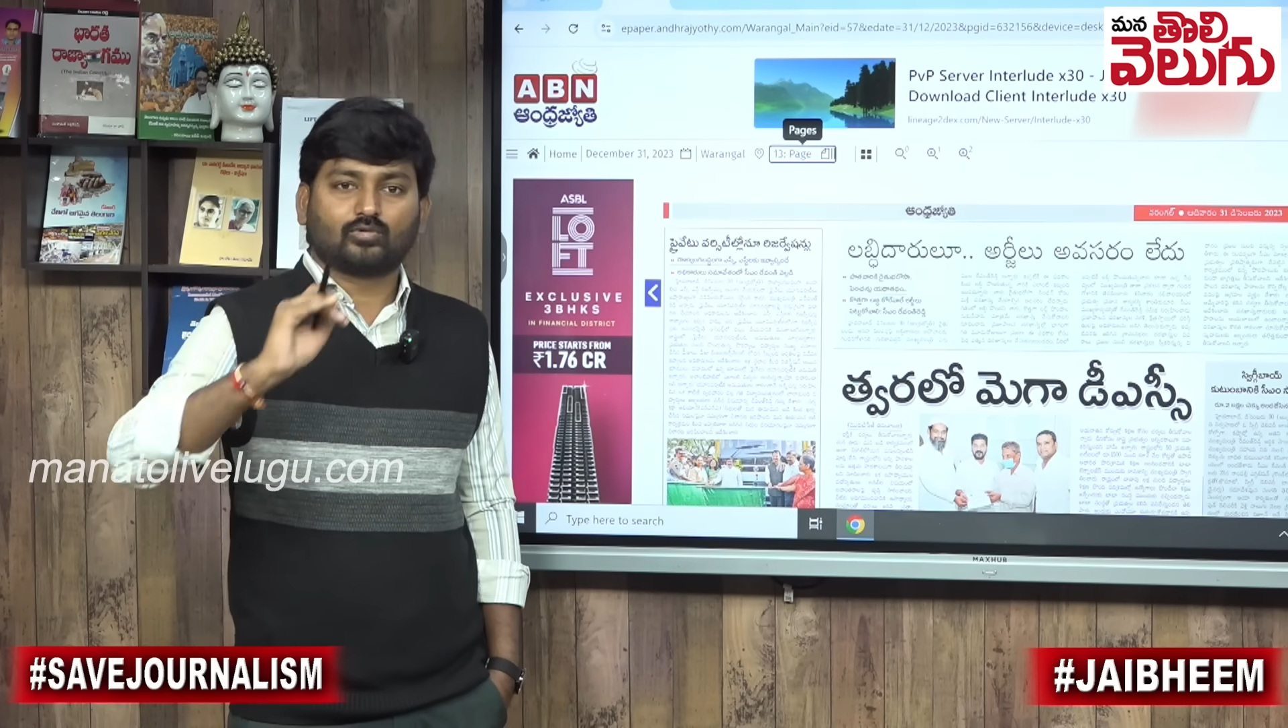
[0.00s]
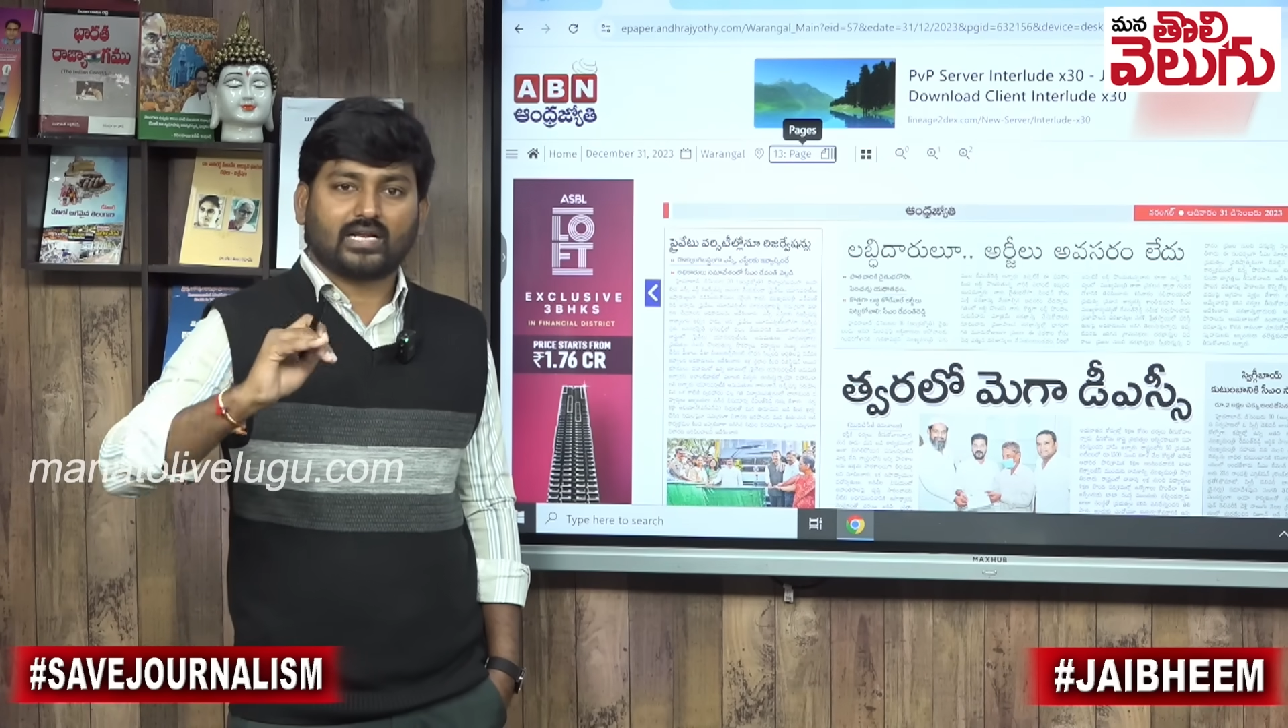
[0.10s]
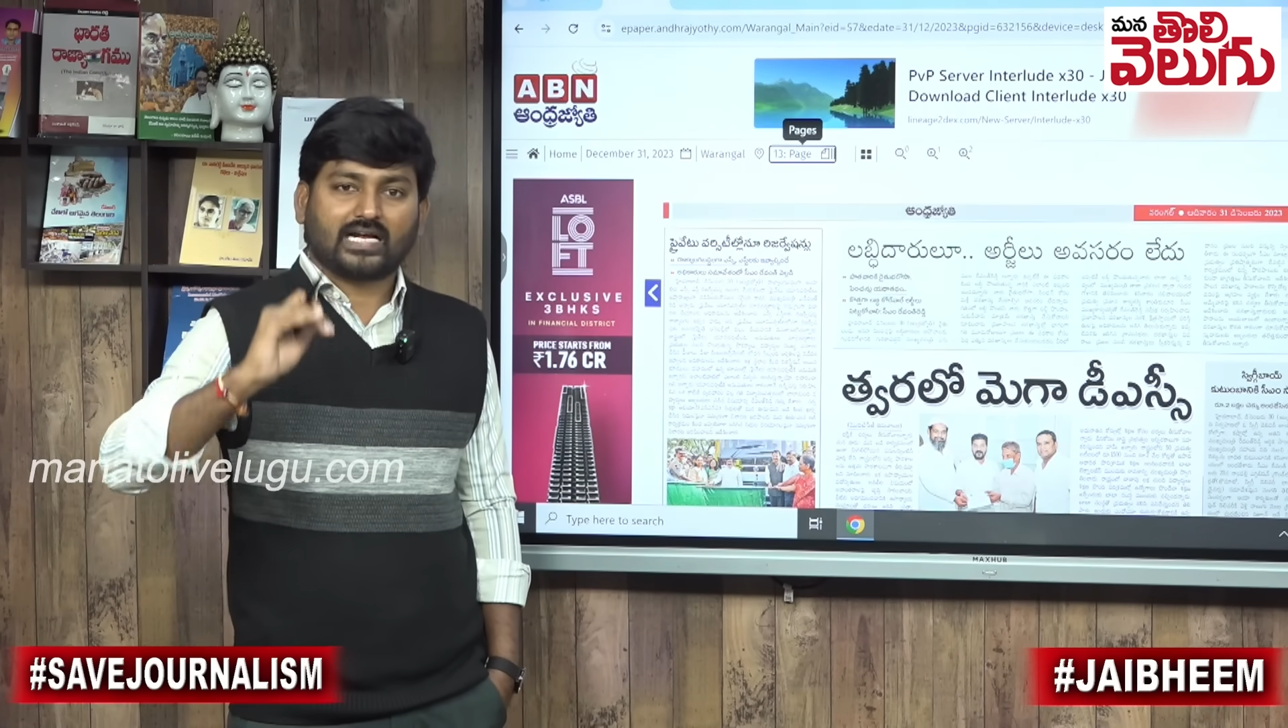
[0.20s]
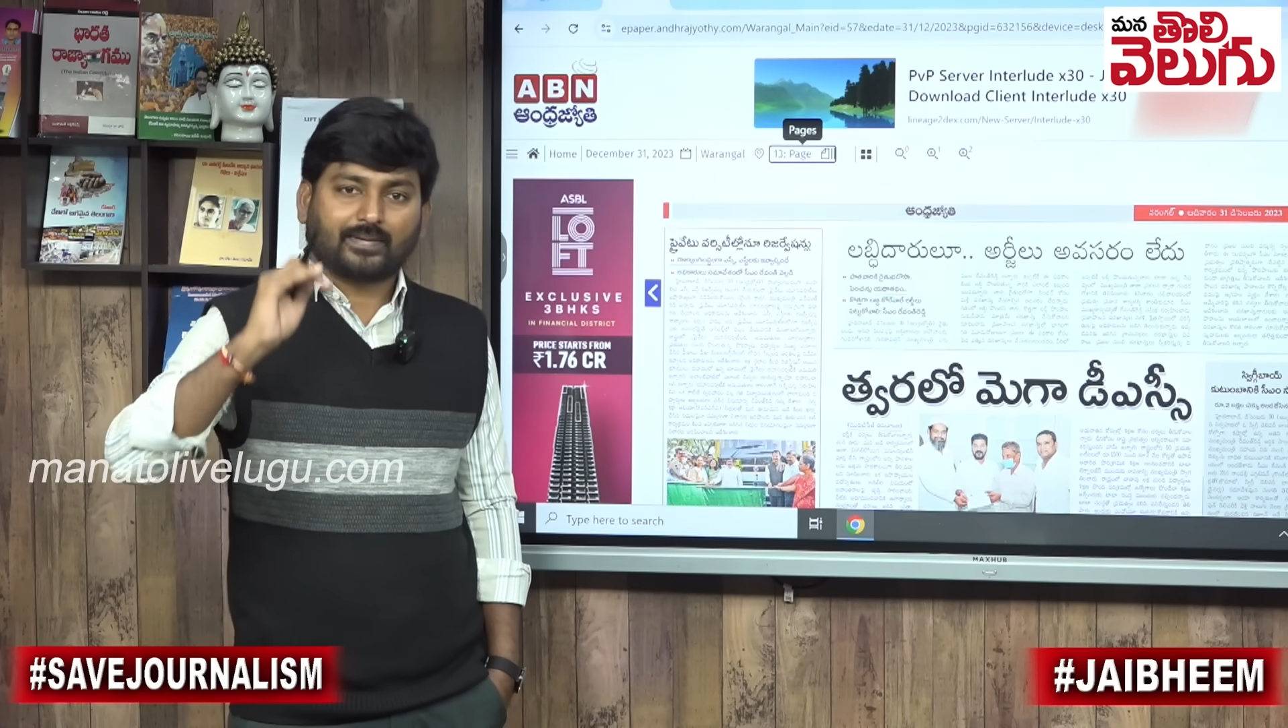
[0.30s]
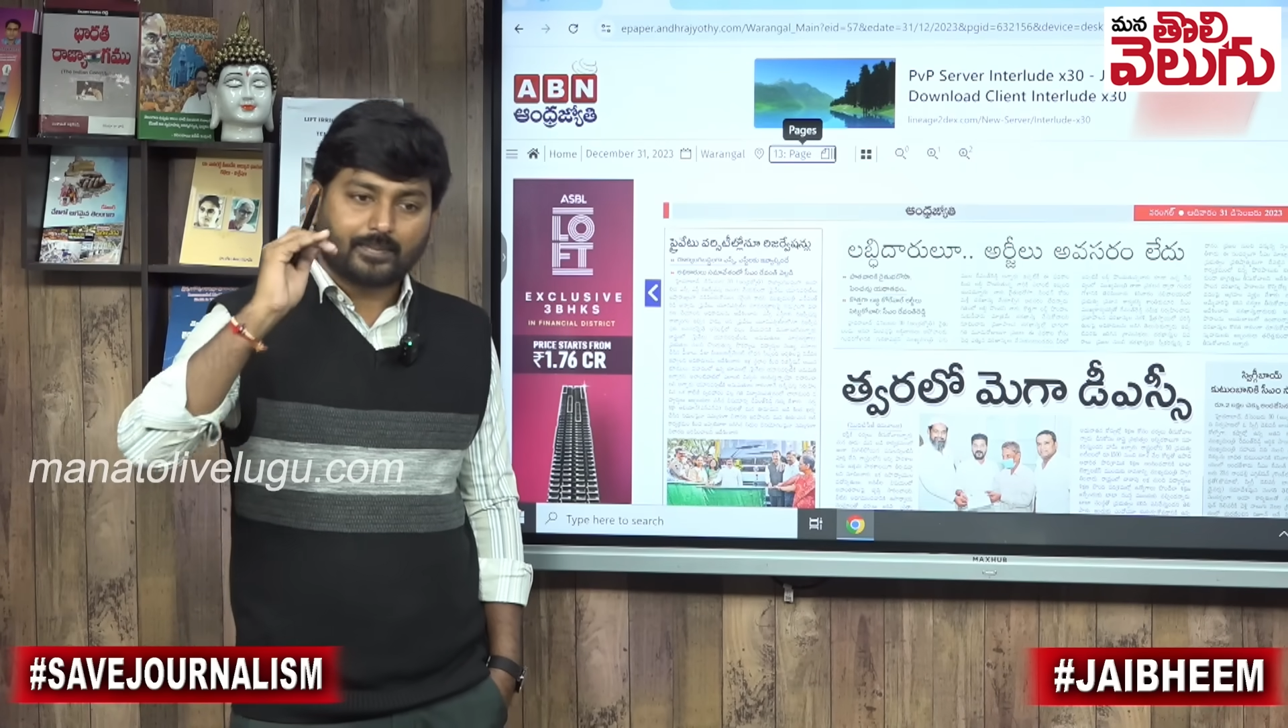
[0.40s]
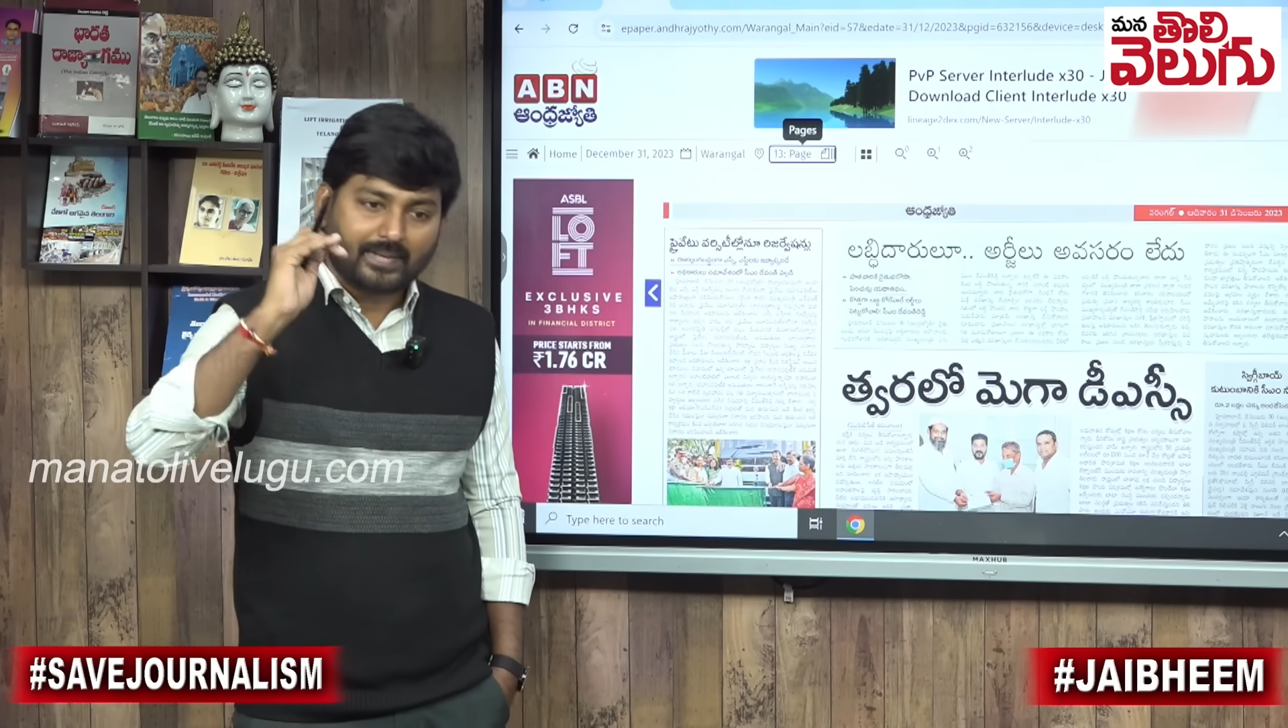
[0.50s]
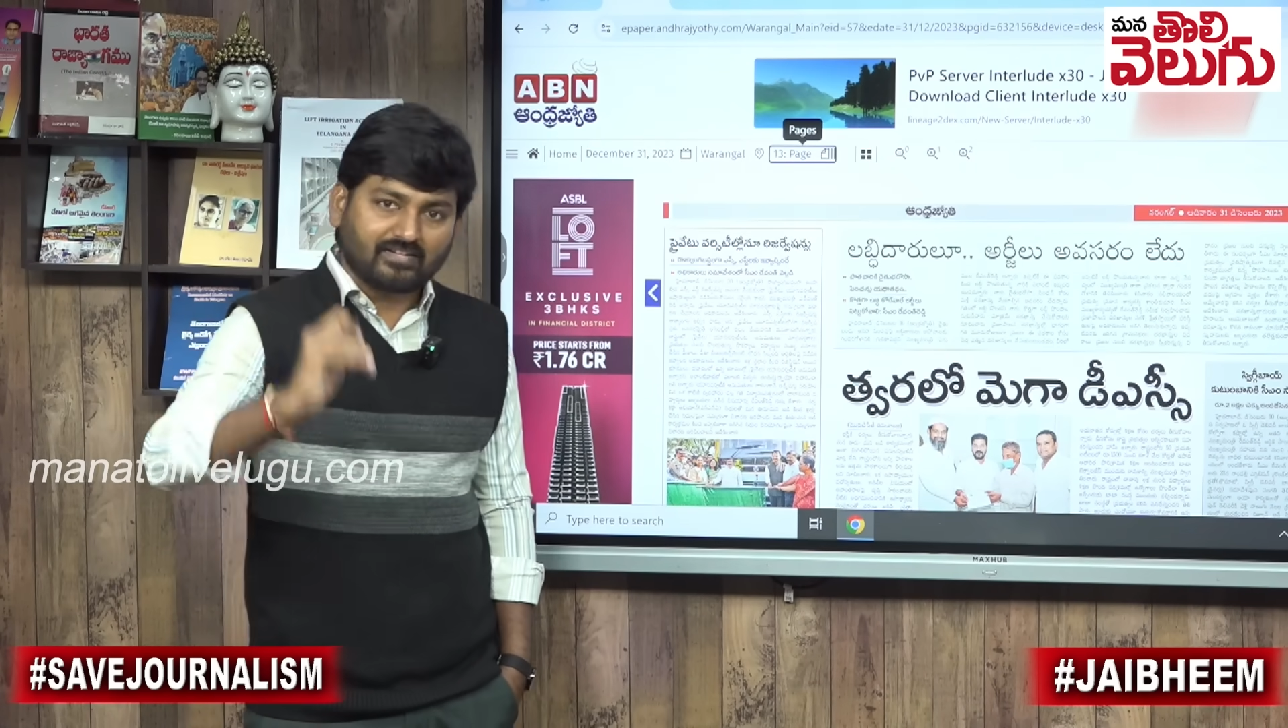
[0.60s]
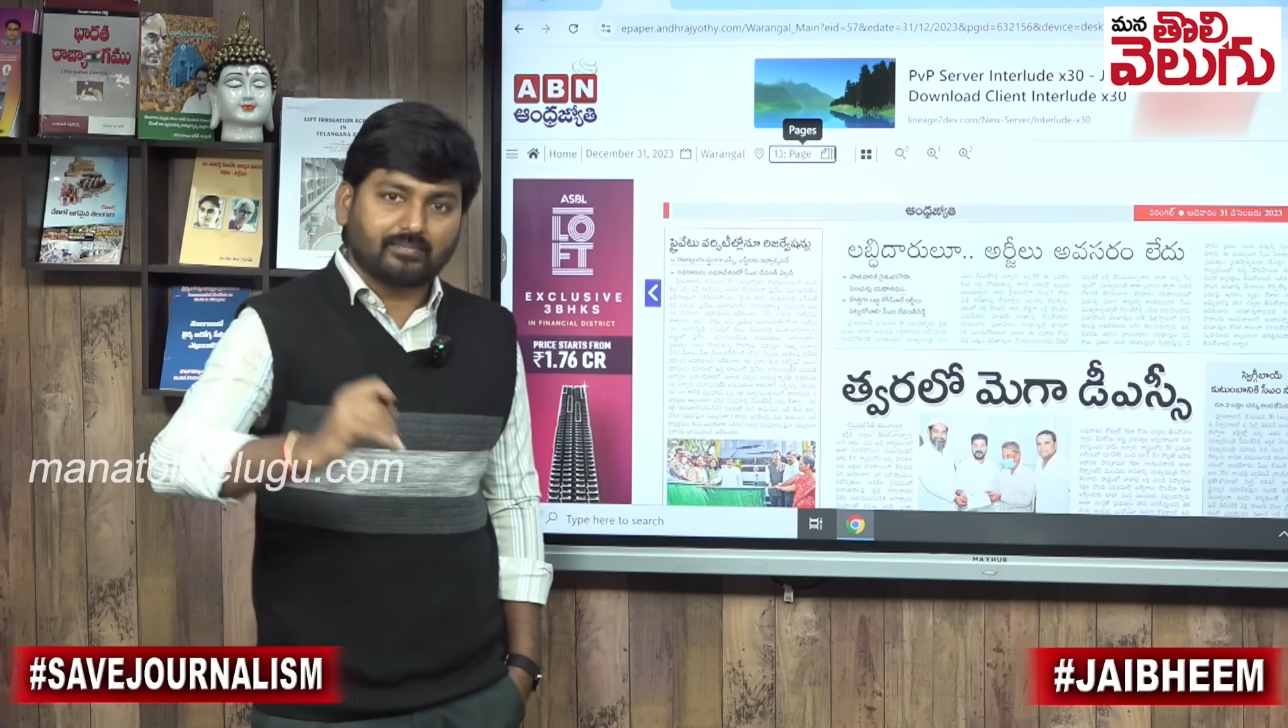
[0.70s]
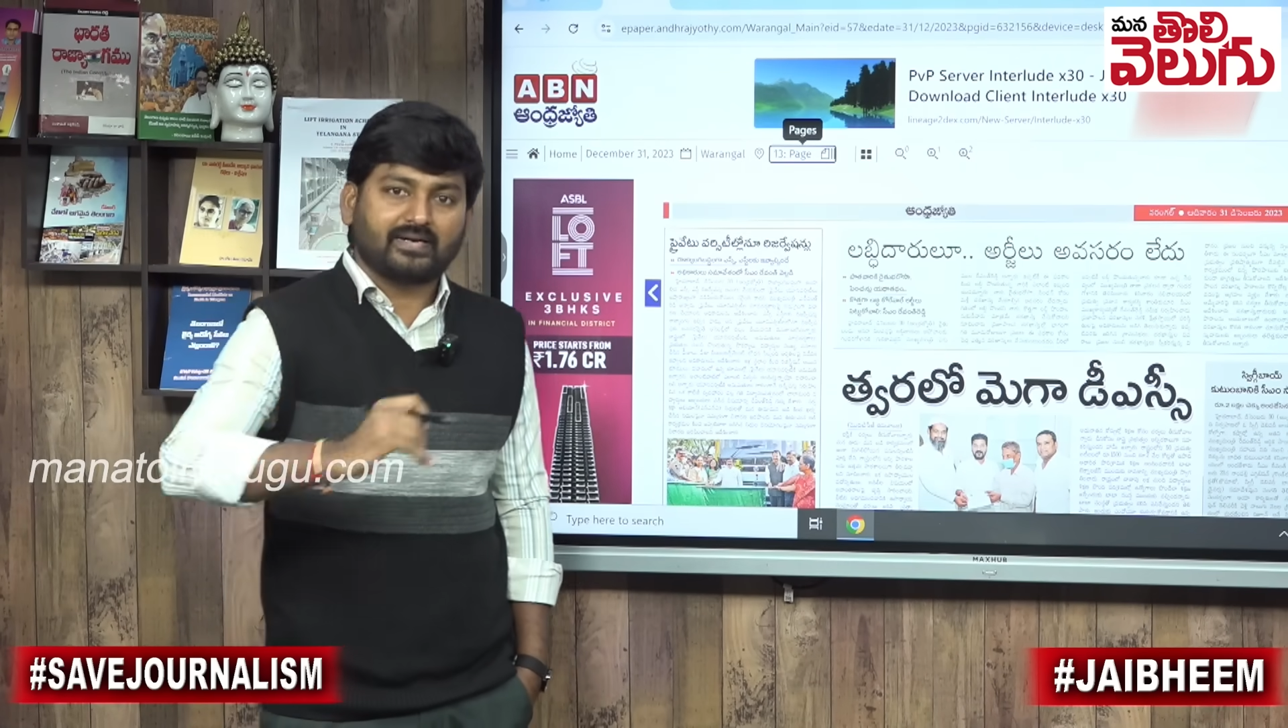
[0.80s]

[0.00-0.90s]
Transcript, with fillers: ఉన్నాయి కాబట్టి మేమే